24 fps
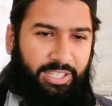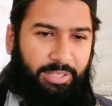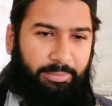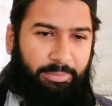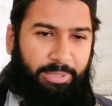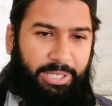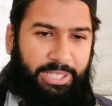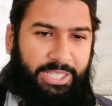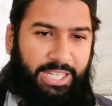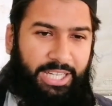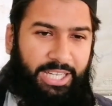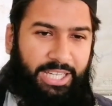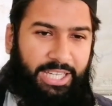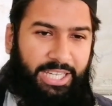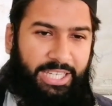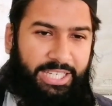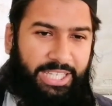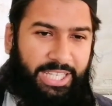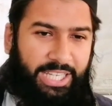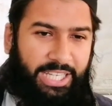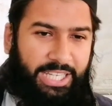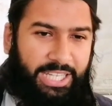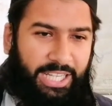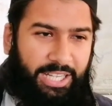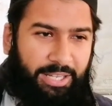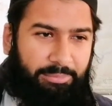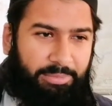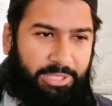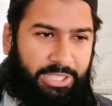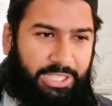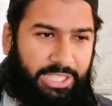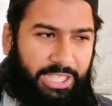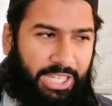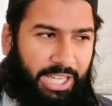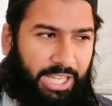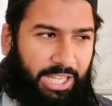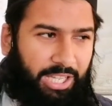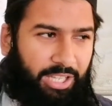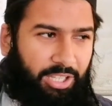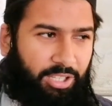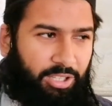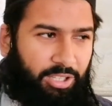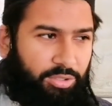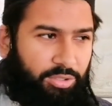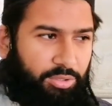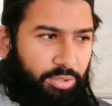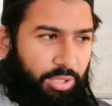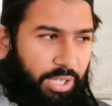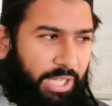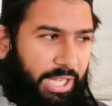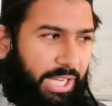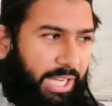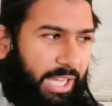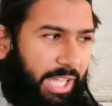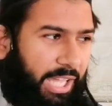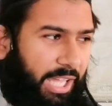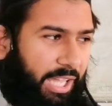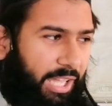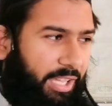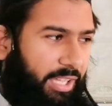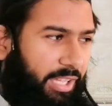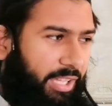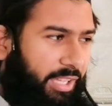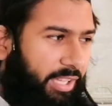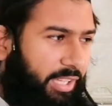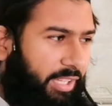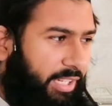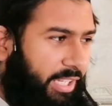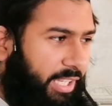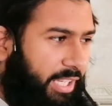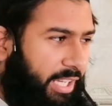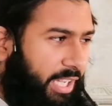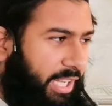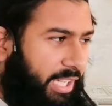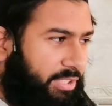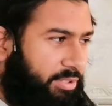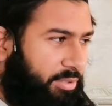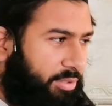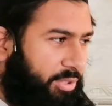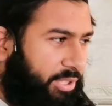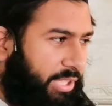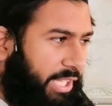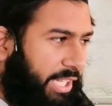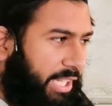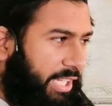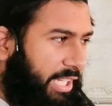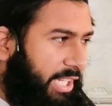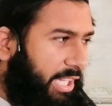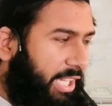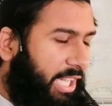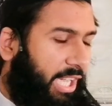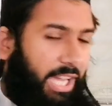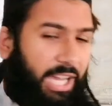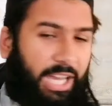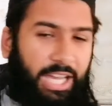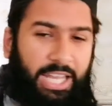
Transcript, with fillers: कि बेटा अगर ये काम किया तो अल्लाह नाराज़ हो जाएंगे